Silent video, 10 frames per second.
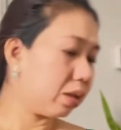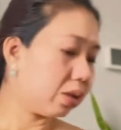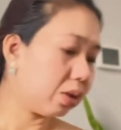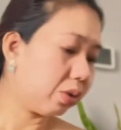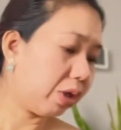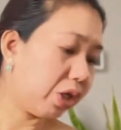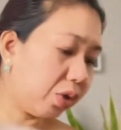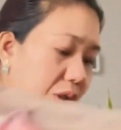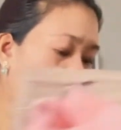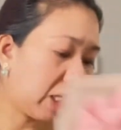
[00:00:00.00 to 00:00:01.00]
So, ayun,
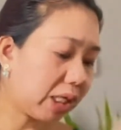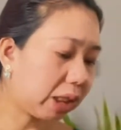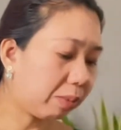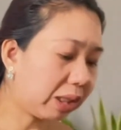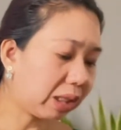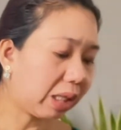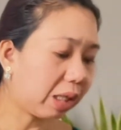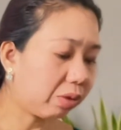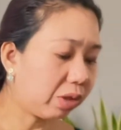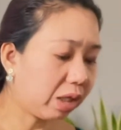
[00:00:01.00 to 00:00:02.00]
sinasamantala
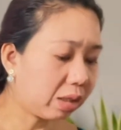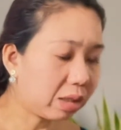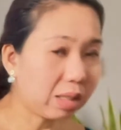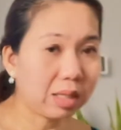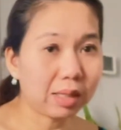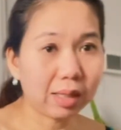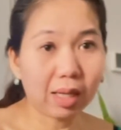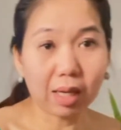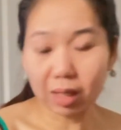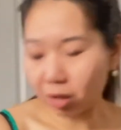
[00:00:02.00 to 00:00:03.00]
ko yan sa isang
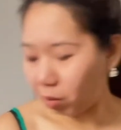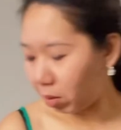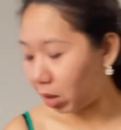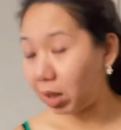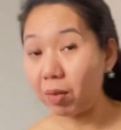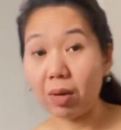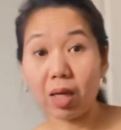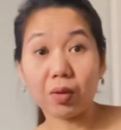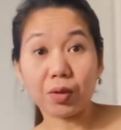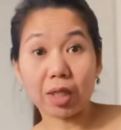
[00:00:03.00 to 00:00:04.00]
araw. Makagawa
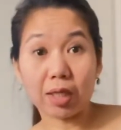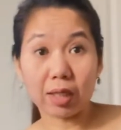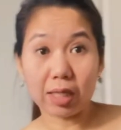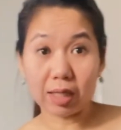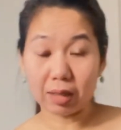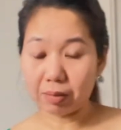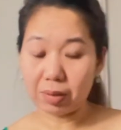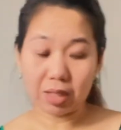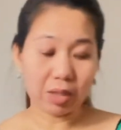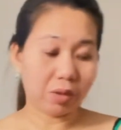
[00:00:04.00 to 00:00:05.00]
ako ng ilang
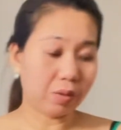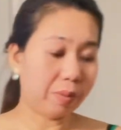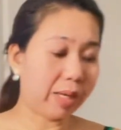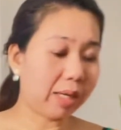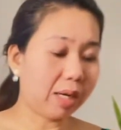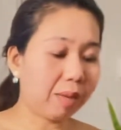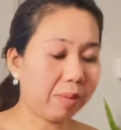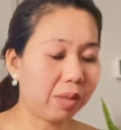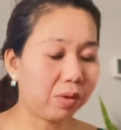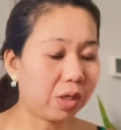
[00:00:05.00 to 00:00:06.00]
video para
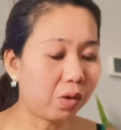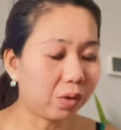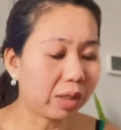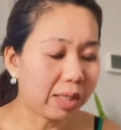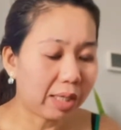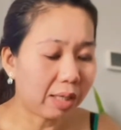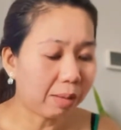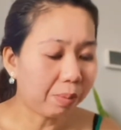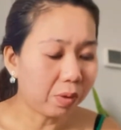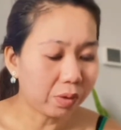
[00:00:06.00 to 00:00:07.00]
meron ko may
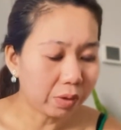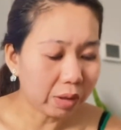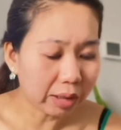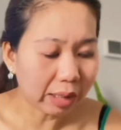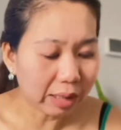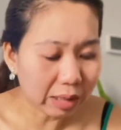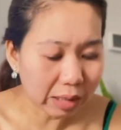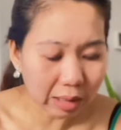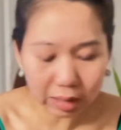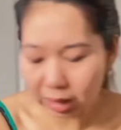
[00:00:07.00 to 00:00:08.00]
upload. At least,
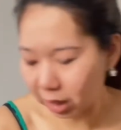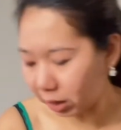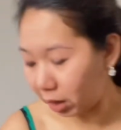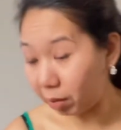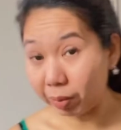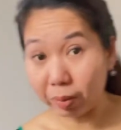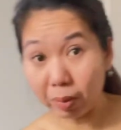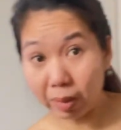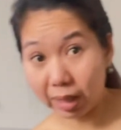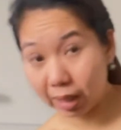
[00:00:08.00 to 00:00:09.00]
hindi natin
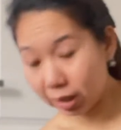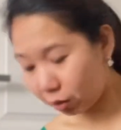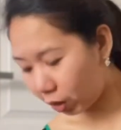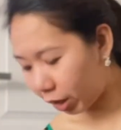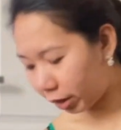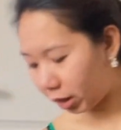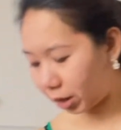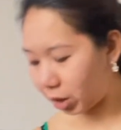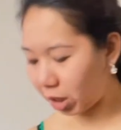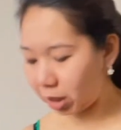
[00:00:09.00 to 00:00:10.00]
napapabayaan yung ating
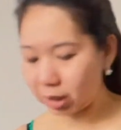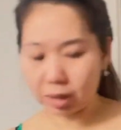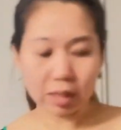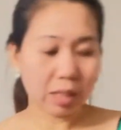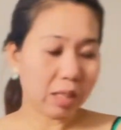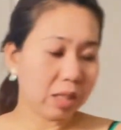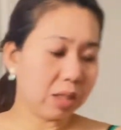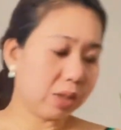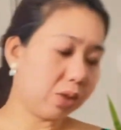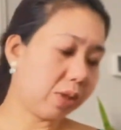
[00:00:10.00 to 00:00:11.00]
channel.
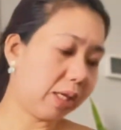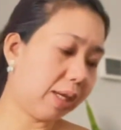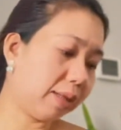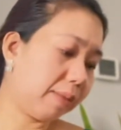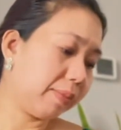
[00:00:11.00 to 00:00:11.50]
So, ayan.